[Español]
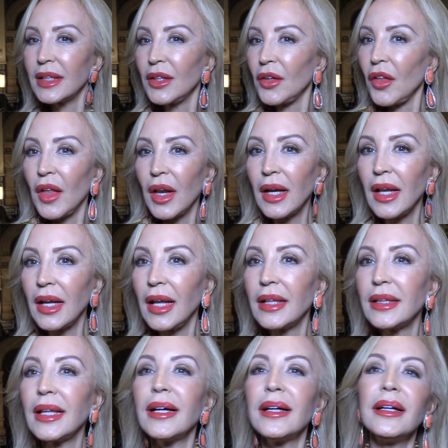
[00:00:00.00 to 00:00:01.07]
no dar la
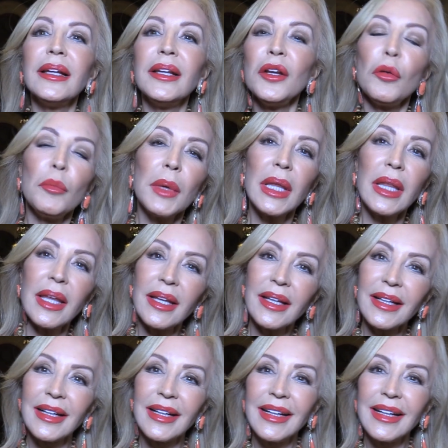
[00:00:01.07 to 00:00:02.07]
lata y no pedir.